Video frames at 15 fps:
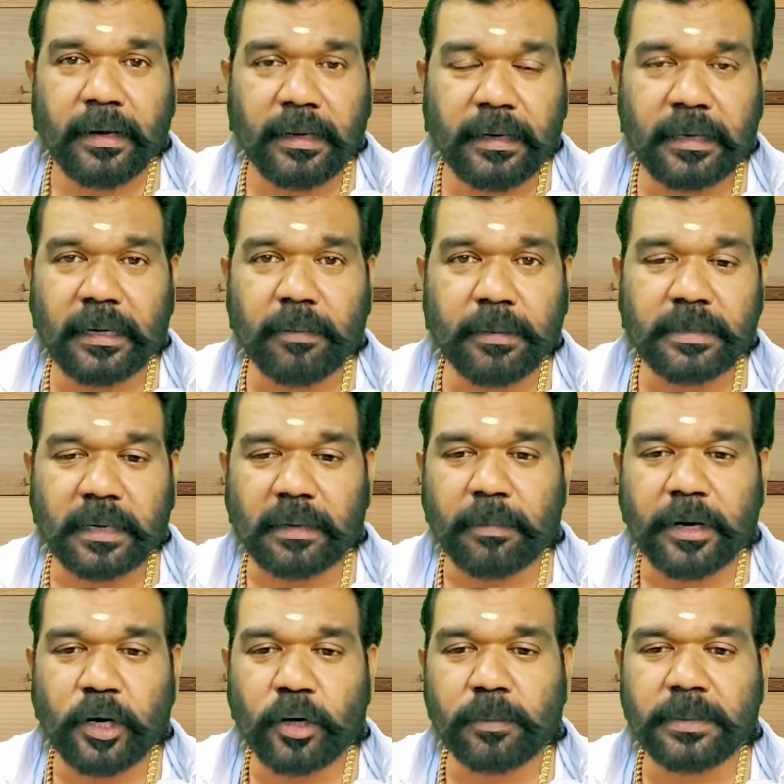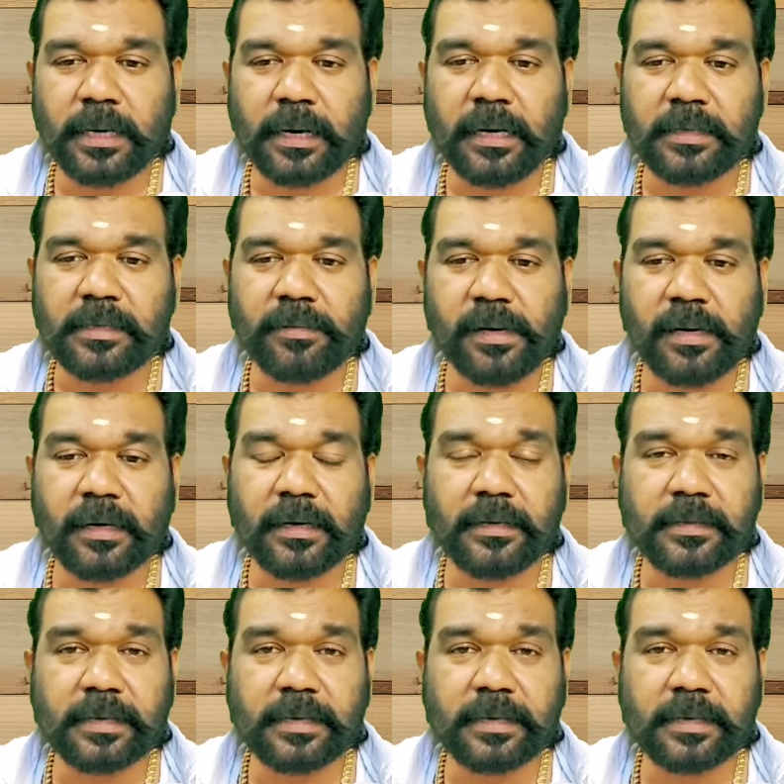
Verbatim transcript: இன்னைக்கு நம்ம சட்டமன்ற யூடியூப் சேனல்ல சிவகங்கையை